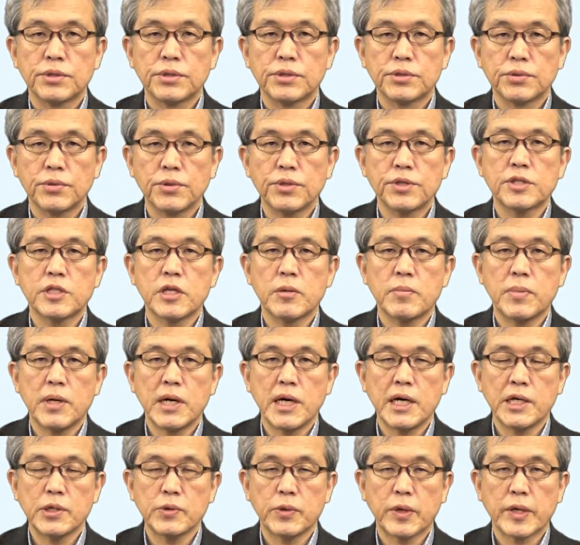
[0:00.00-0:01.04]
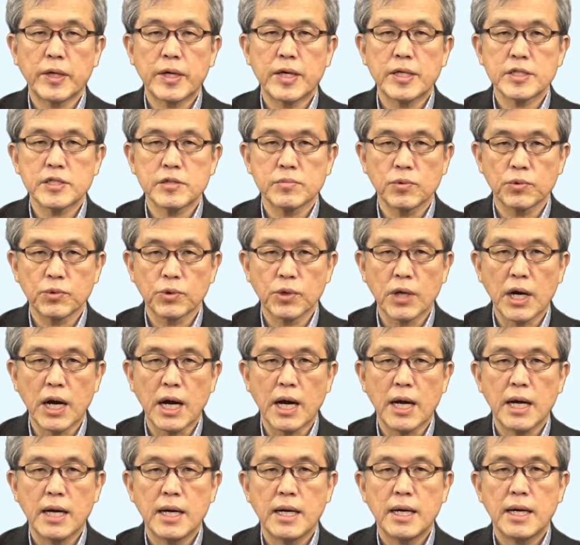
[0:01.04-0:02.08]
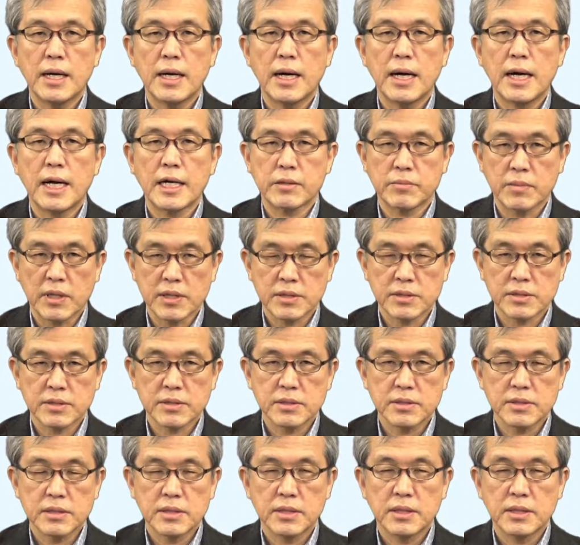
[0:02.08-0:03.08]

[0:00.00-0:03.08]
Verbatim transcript: といった場合を表すものがあります。